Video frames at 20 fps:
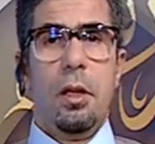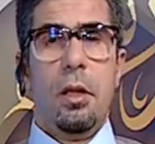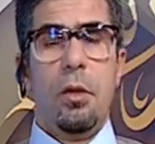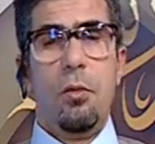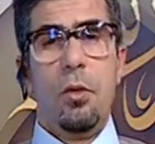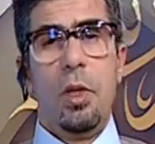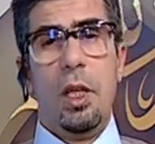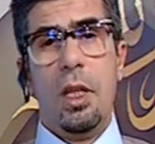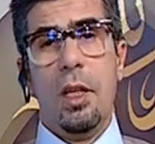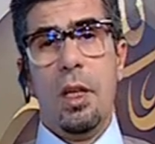
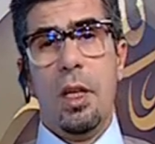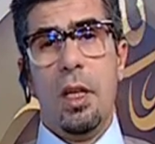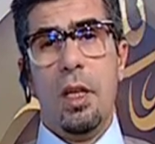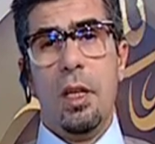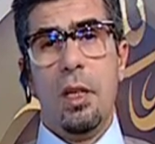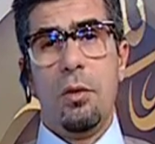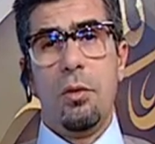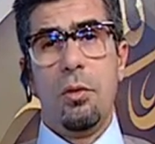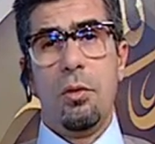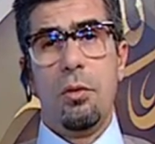
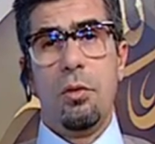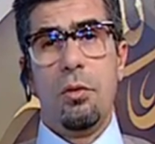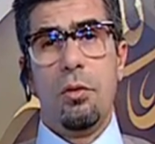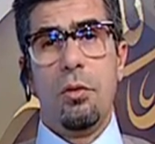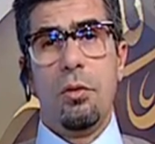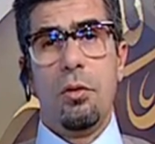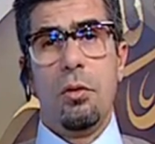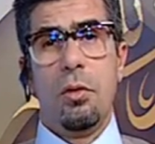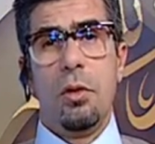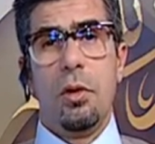والإذاية
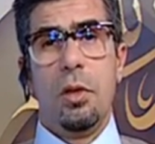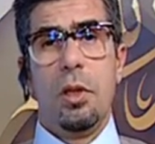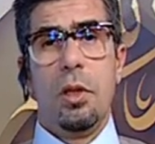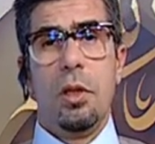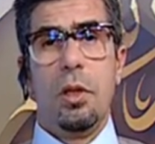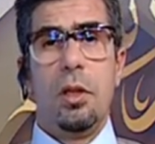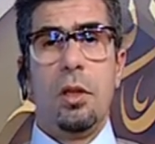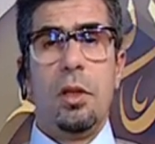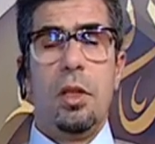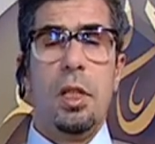
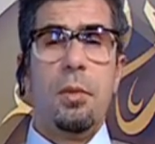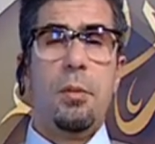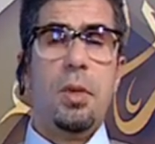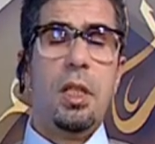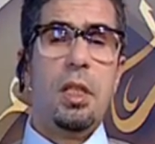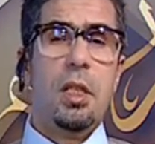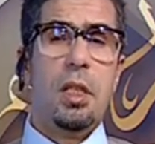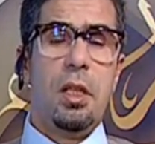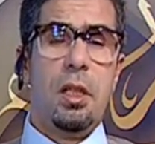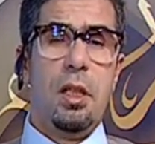
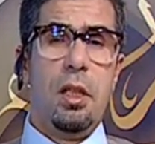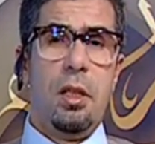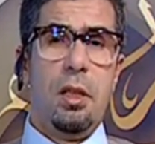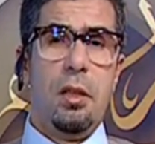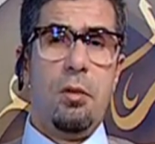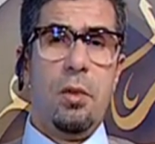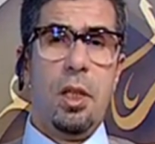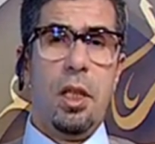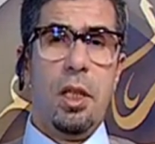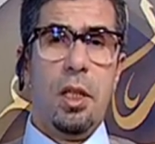نبيه
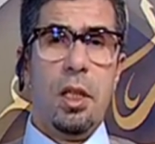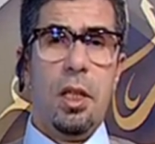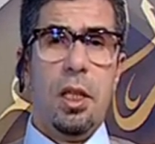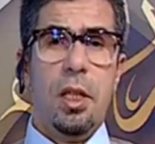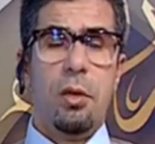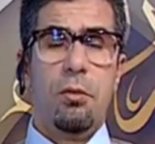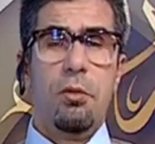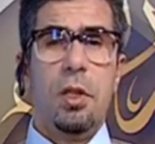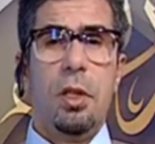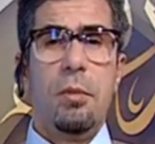
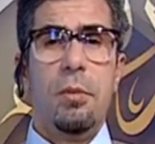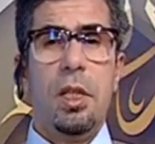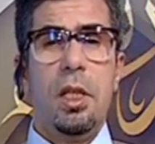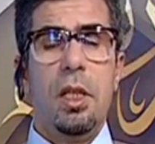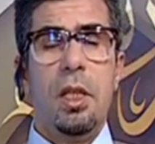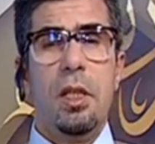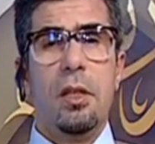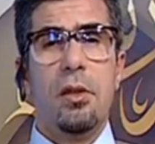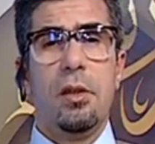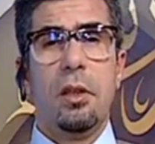وإذاية
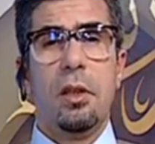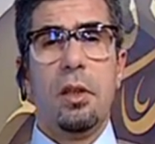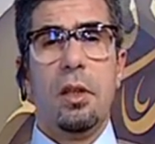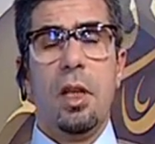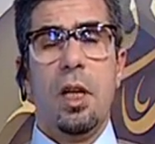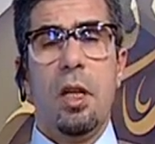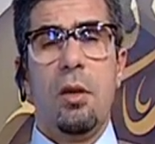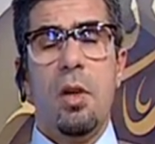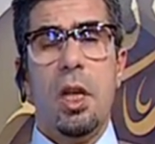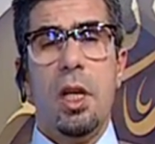نبيه صلى
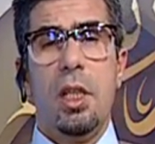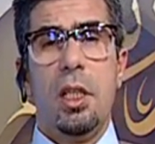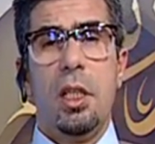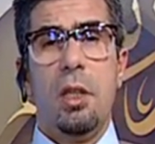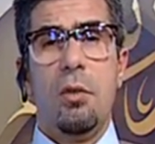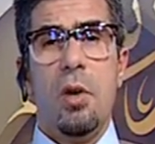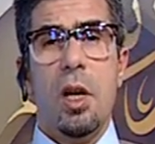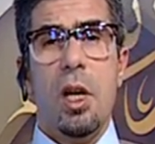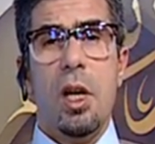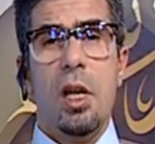الله عليه
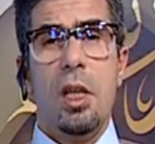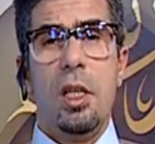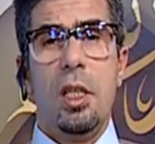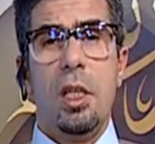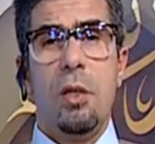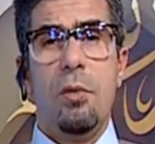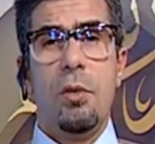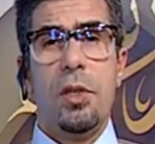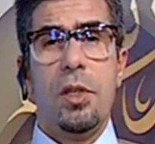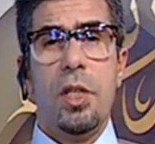
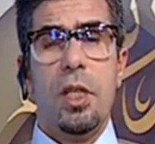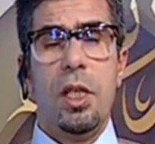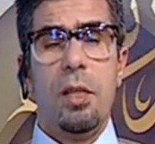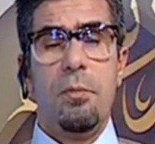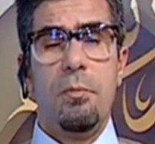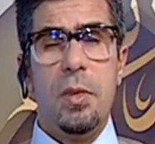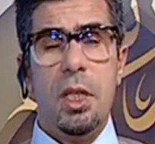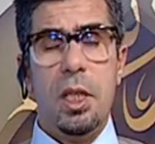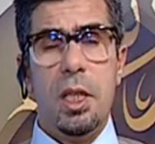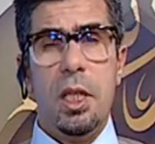وآله
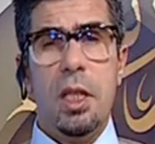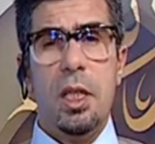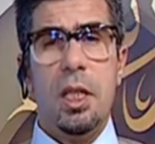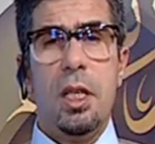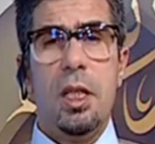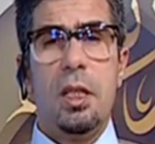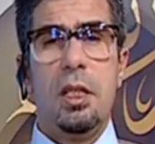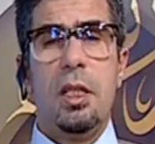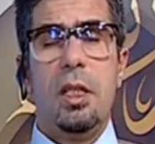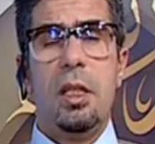وسلم من
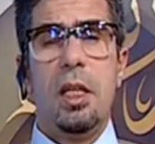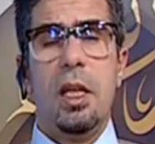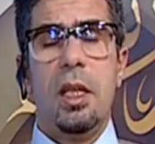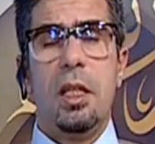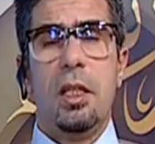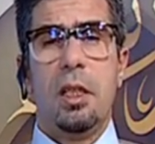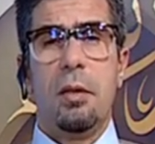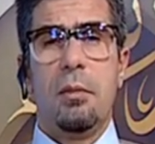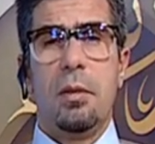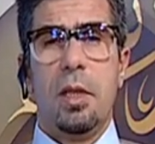إذاية الله
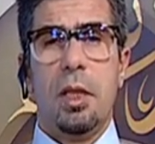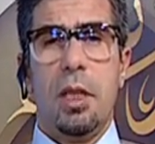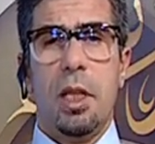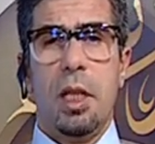تبارك